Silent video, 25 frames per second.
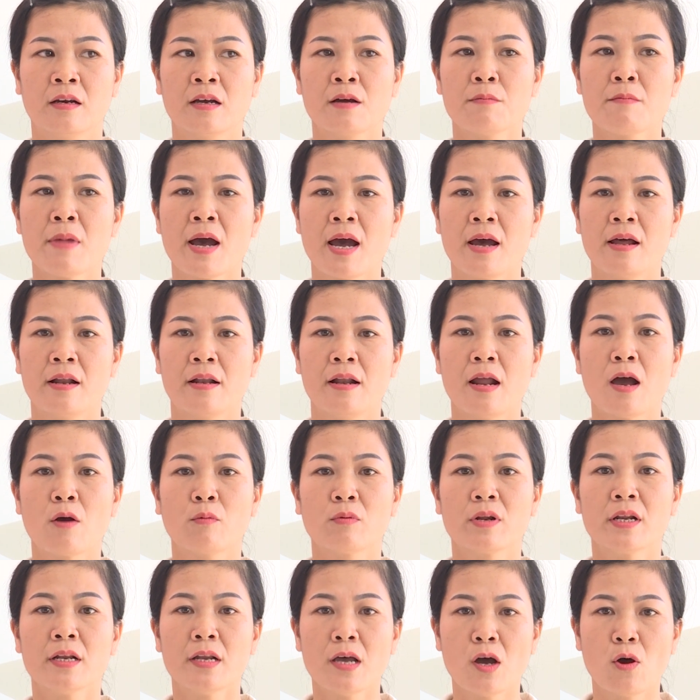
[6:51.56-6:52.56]
các bạn
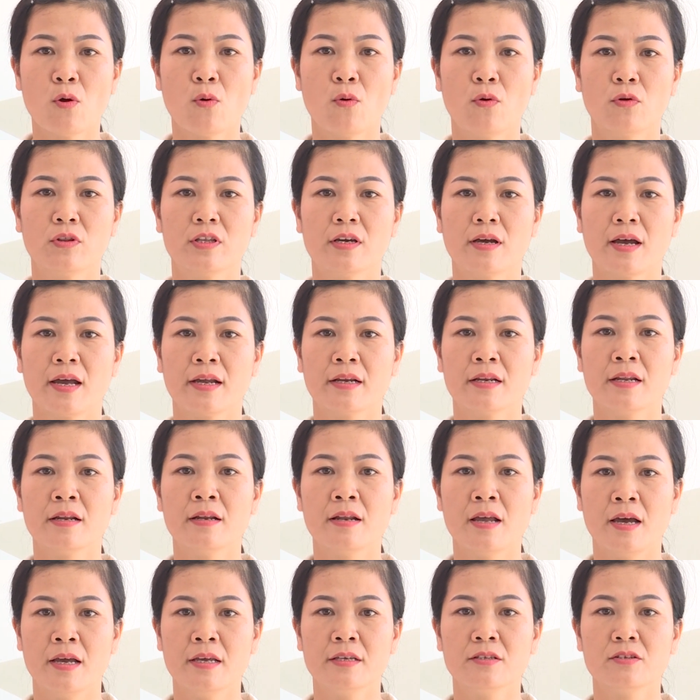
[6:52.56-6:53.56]
học đến đâu thực hành
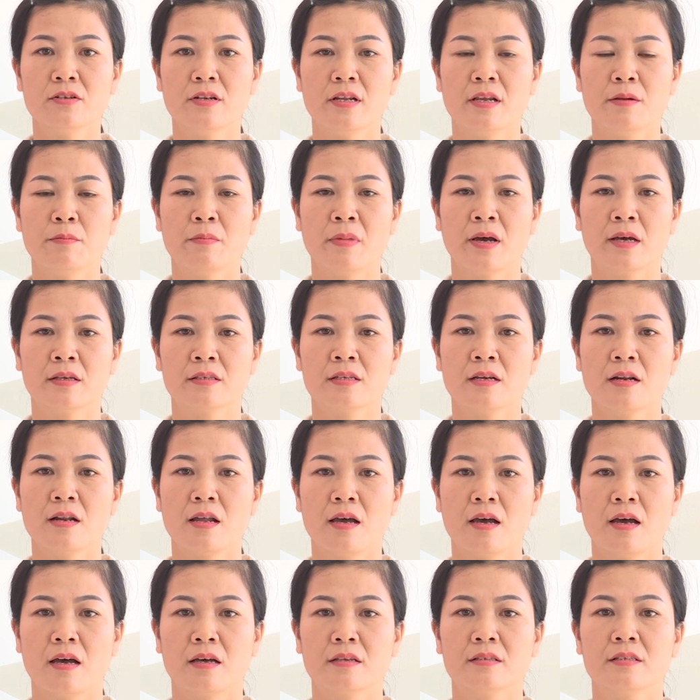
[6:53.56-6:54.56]
đến đấy cho nên mà rất
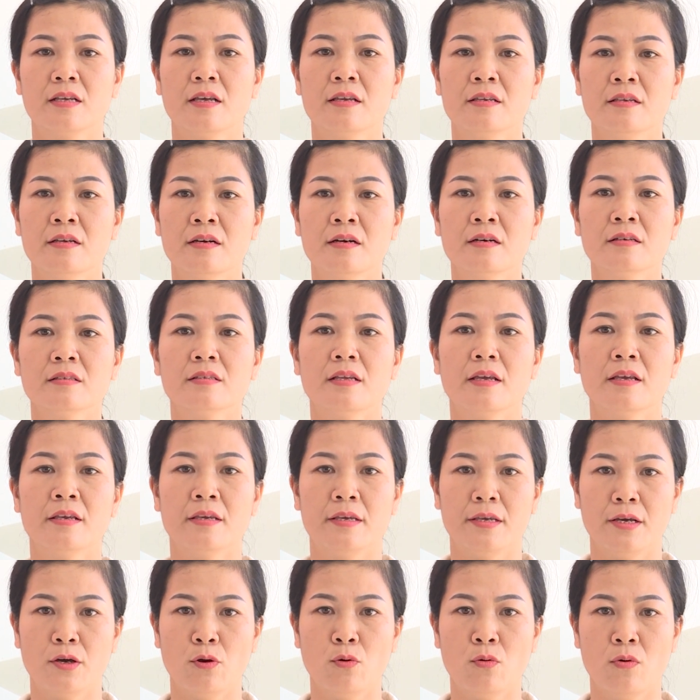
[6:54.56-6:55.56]
là dễ nhớ dễ
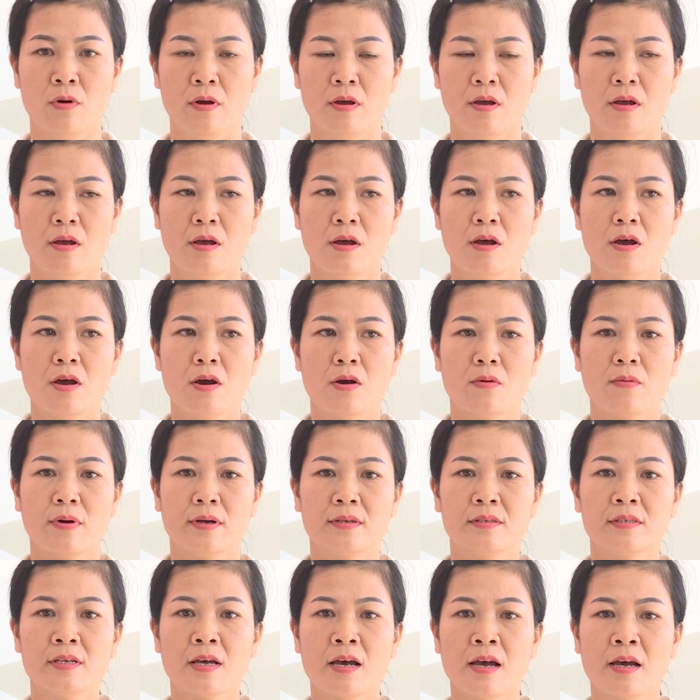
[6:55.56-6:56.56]
hiểu
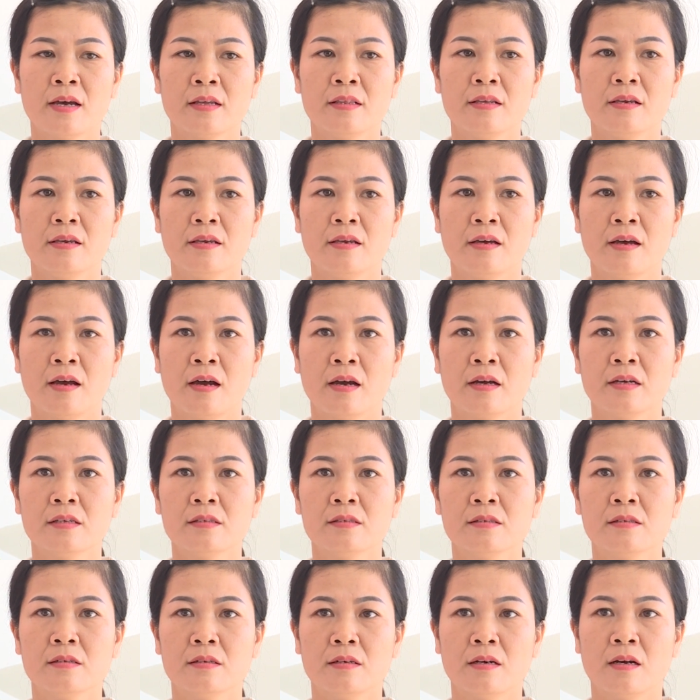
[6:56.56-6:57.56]
ngoài ra thì cái
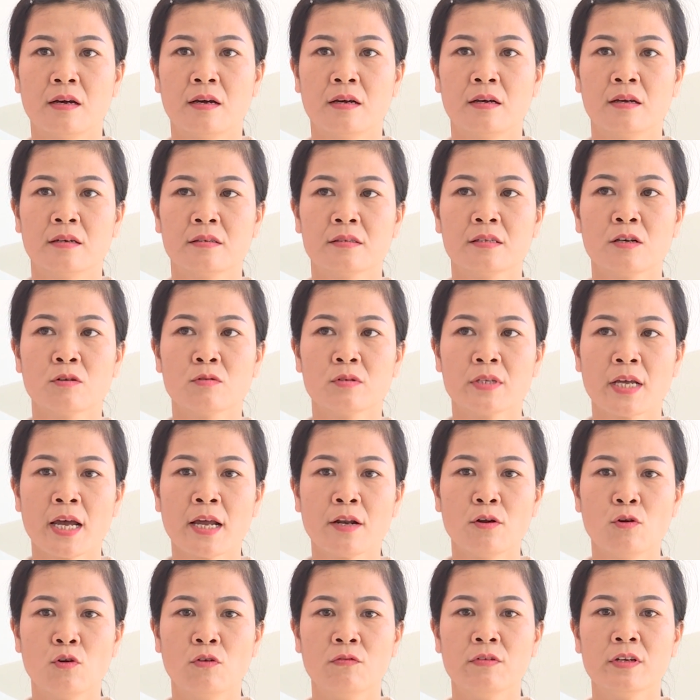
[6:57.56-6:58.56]
sự sao
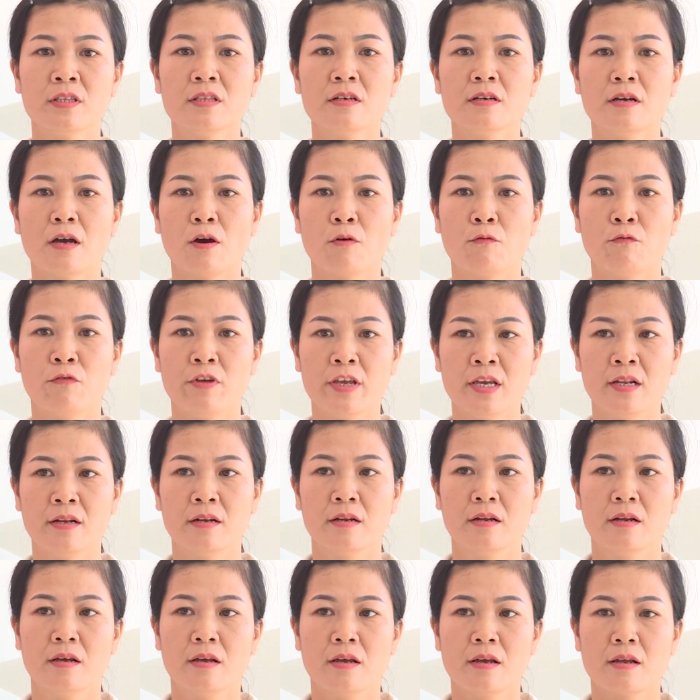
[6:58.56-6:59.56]
sát đối với từng học viên
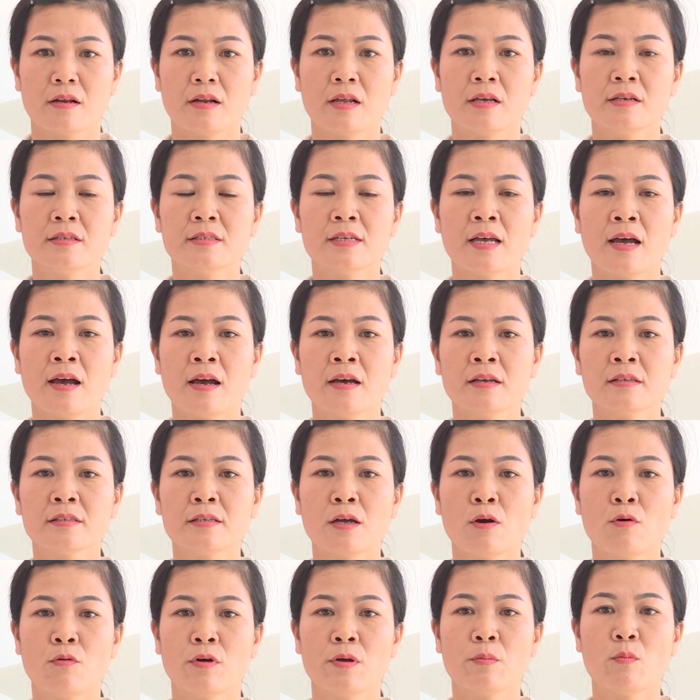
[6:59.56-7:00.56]
đánh giá
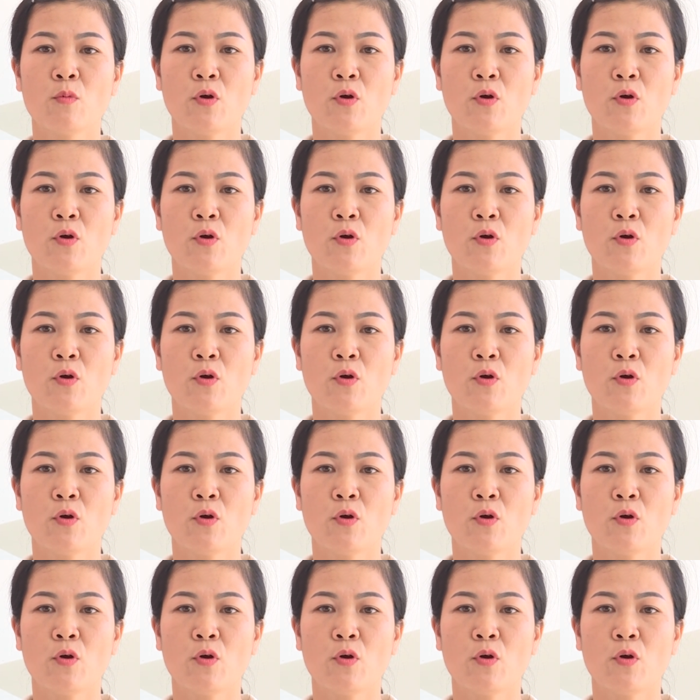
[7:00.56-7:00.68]
sau cái